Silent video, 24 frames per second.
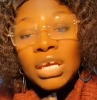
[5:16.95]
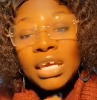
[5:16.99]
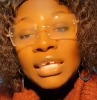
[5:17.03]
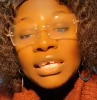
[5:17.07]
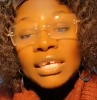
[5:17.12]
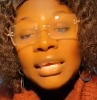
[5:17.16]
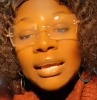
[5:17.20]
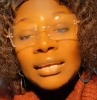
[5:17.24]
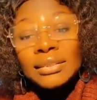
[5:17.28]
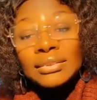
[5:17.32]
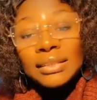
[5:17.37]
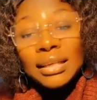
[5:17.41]

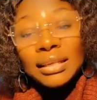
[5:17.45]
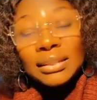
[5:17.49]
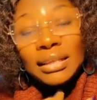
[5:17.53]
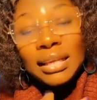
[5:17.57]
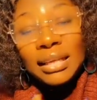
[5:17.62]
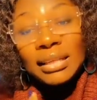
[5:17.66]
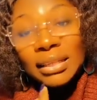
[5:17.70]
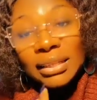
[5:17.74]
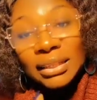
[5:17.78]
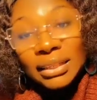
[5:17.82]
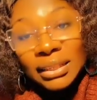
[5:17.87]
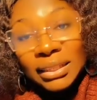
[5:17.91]
y ait un
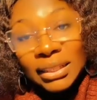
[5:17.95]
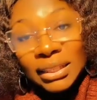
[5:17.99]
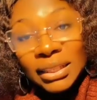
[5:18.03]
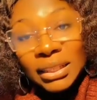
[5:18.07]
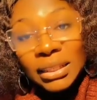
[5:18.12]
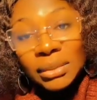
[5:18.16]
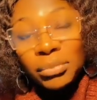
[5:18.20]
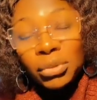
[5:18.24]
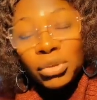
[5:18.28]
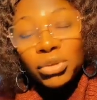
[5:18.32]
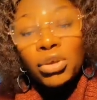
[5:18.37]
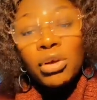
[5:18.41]
certain
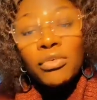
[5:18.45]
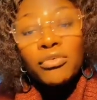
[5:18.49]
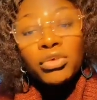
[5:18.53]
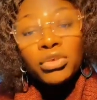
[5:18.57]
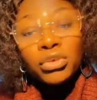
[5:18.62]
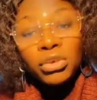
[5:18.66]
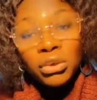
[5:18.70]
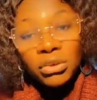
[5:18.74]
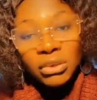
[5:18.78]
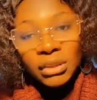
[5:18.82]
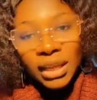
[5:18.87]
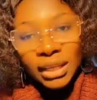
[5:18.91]
équilibre dans
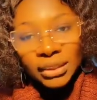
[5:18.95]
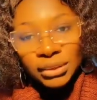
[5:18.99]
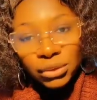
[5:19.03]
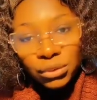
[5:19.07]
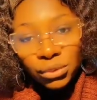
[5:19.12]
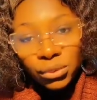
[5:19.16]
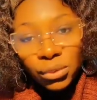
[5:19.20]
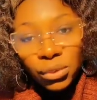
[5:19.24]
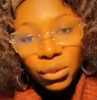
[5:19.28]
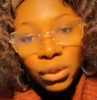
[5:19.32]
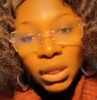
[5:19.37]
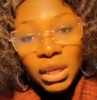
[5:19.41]
votre
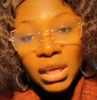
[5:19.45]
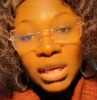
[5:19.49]
relation,